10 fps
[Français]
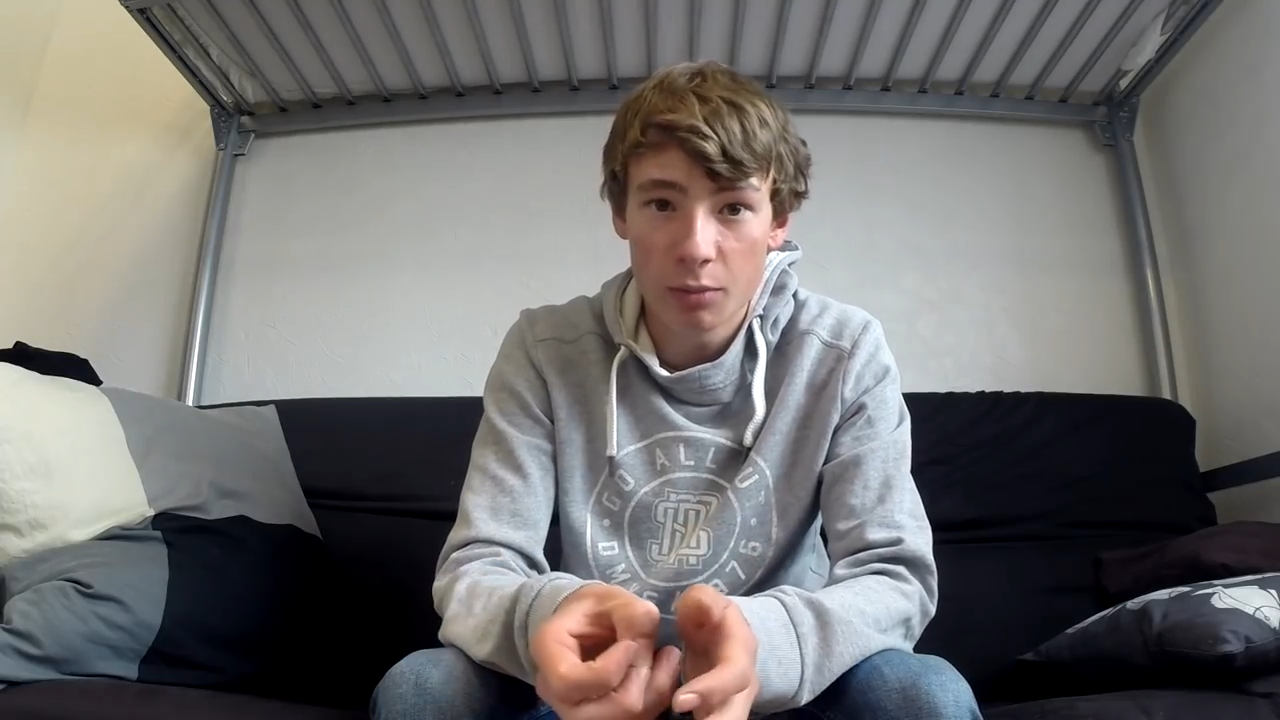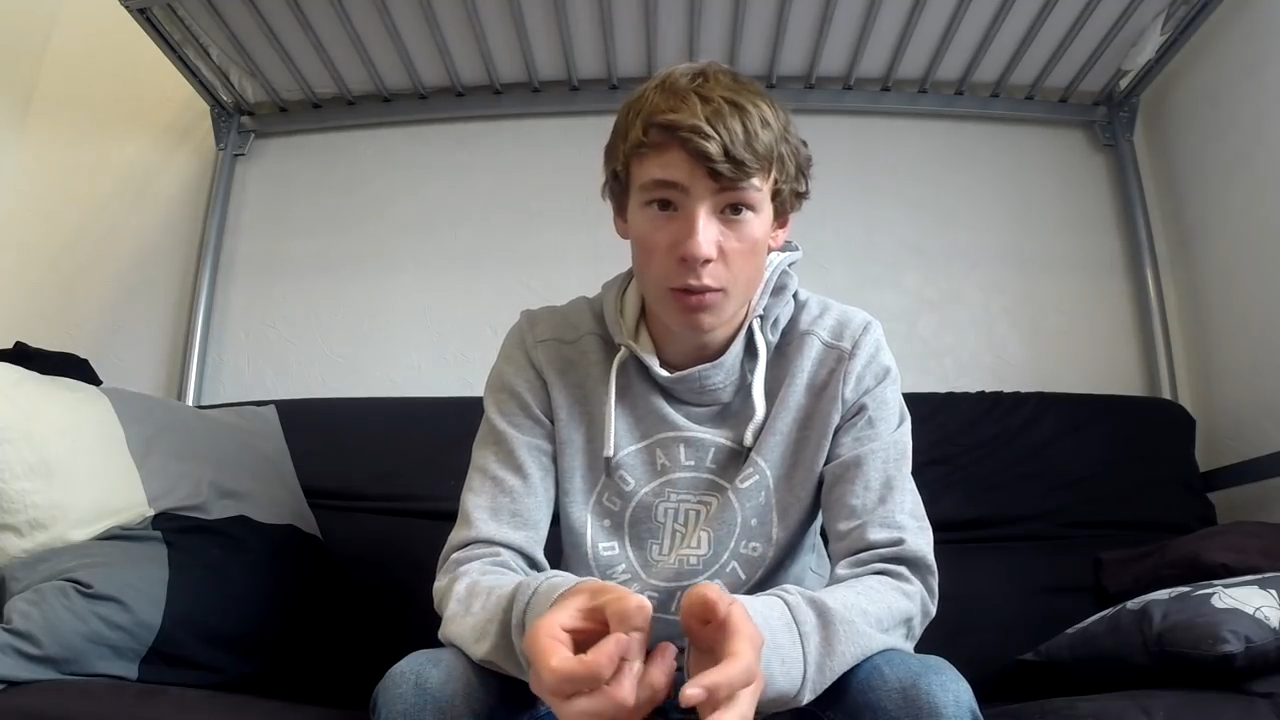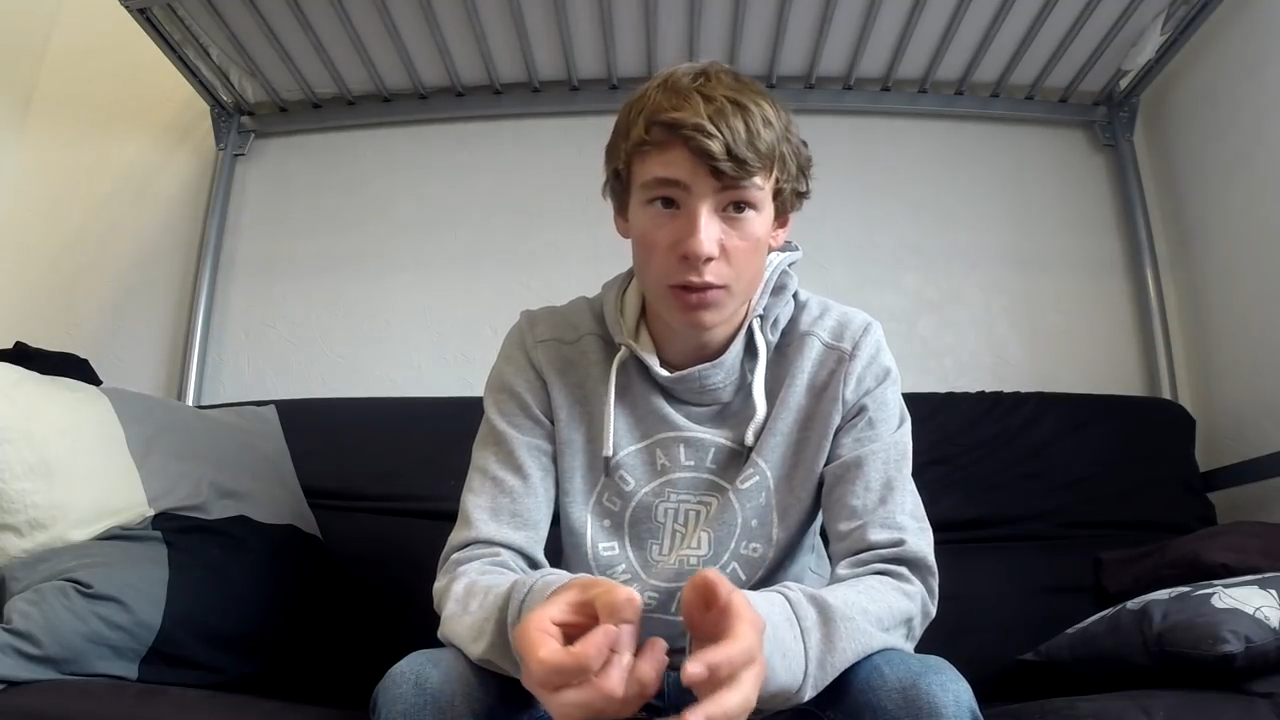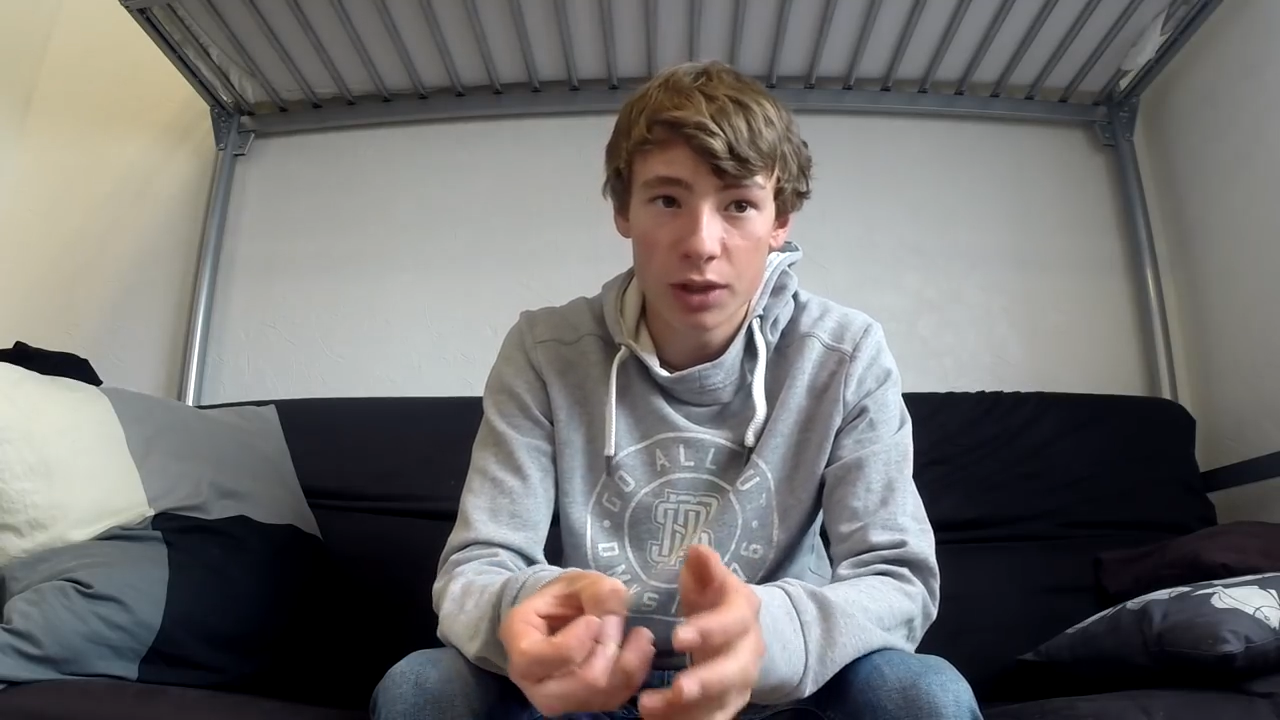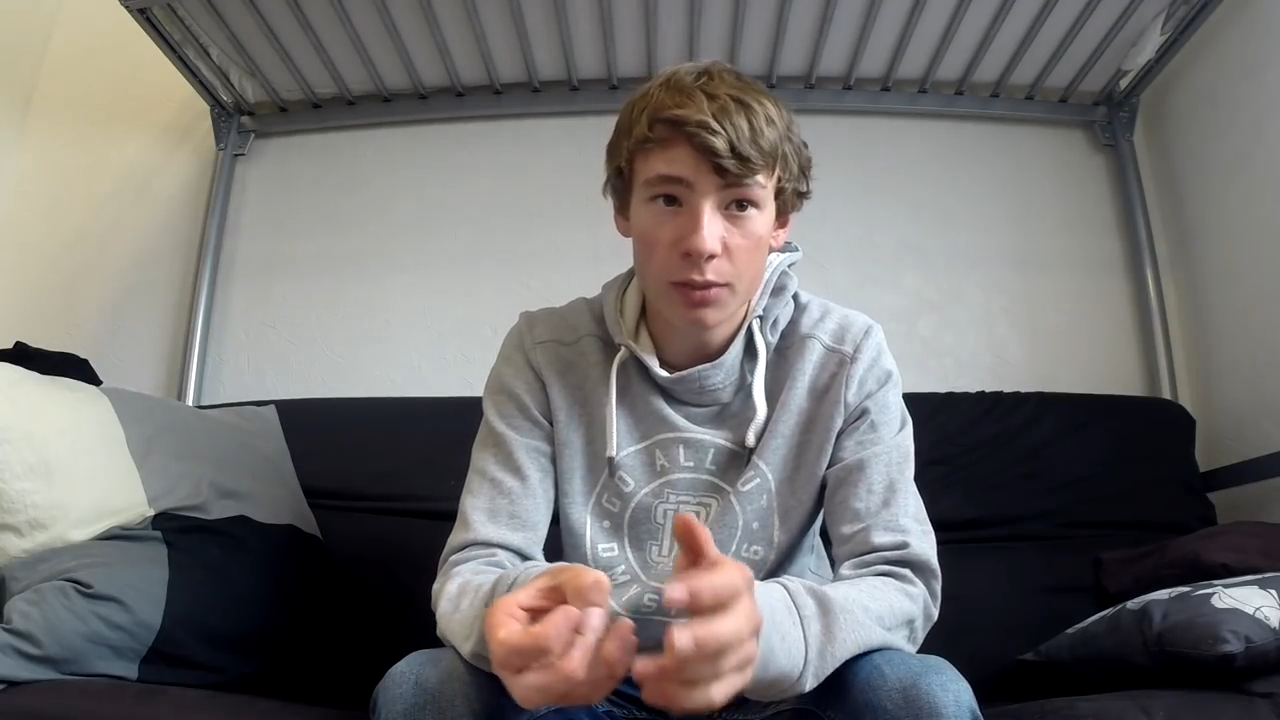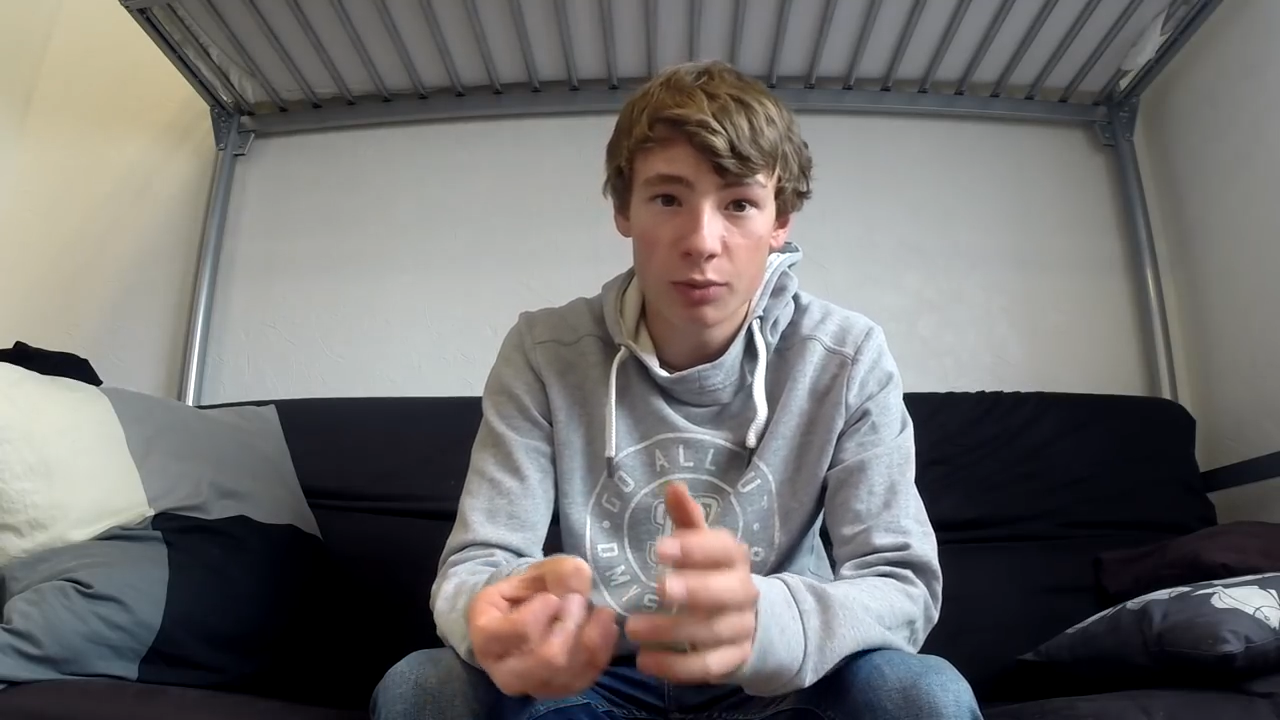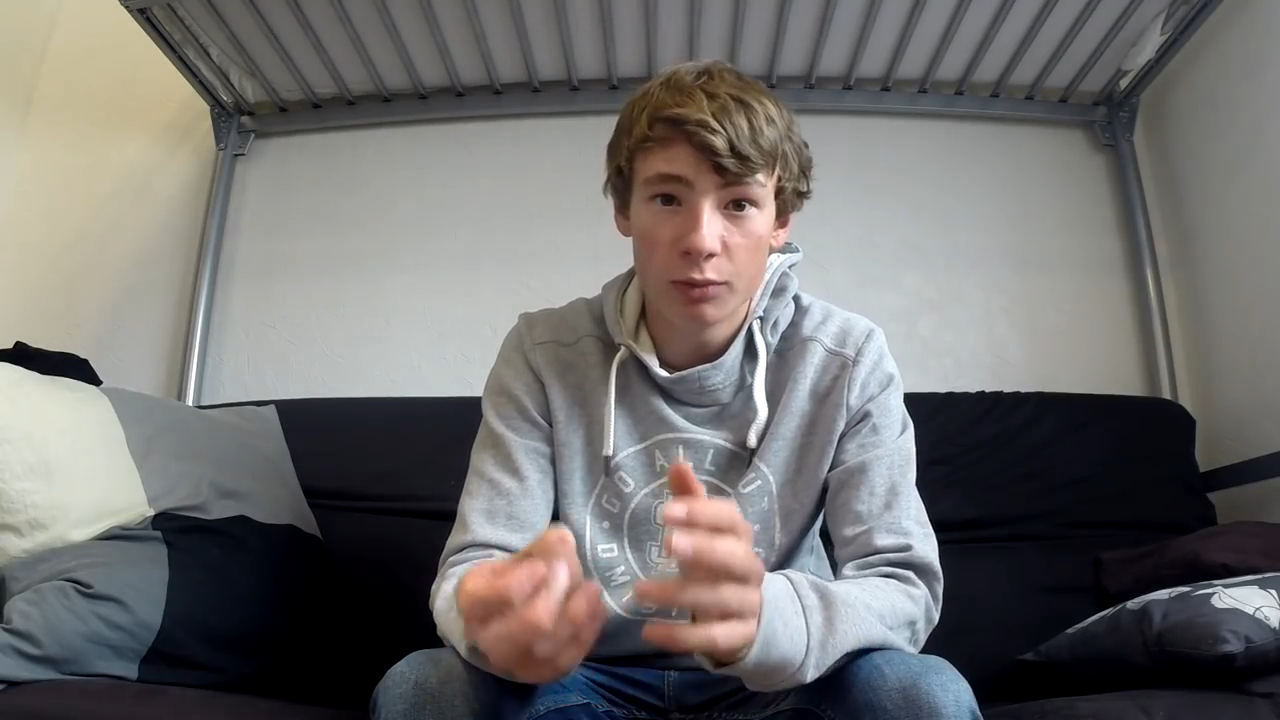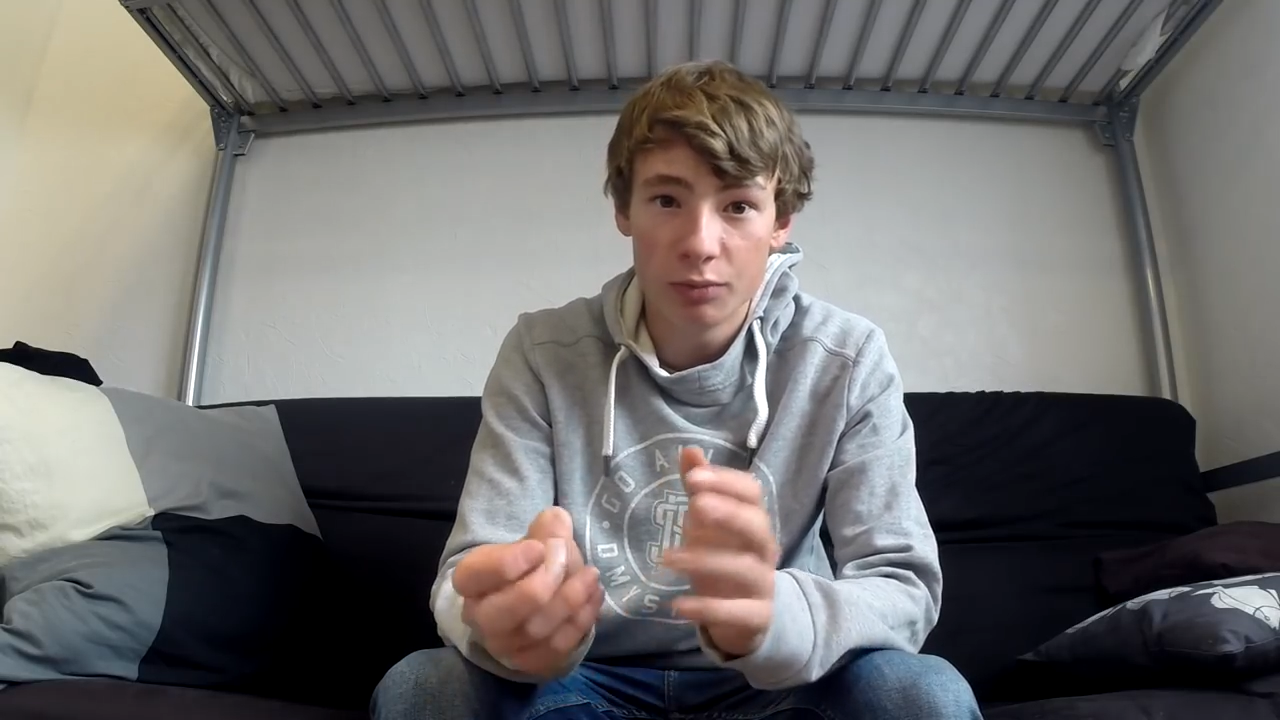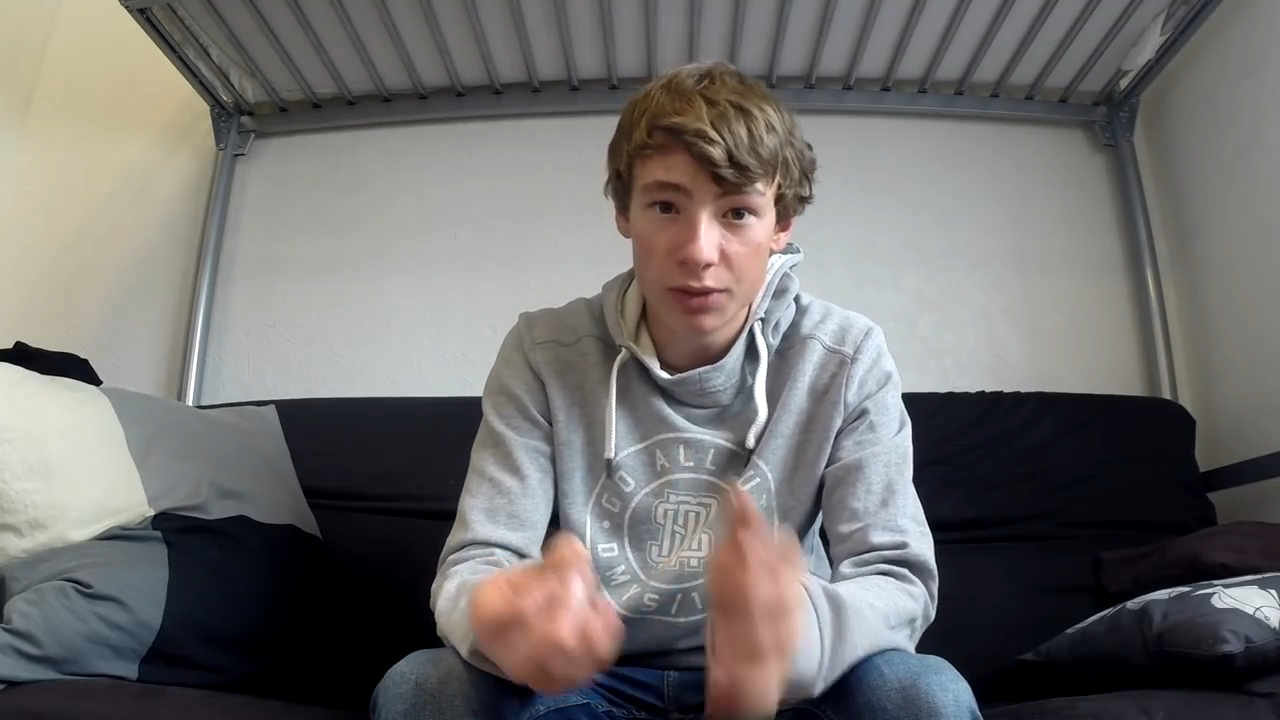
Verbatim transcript: le projet et pour que vous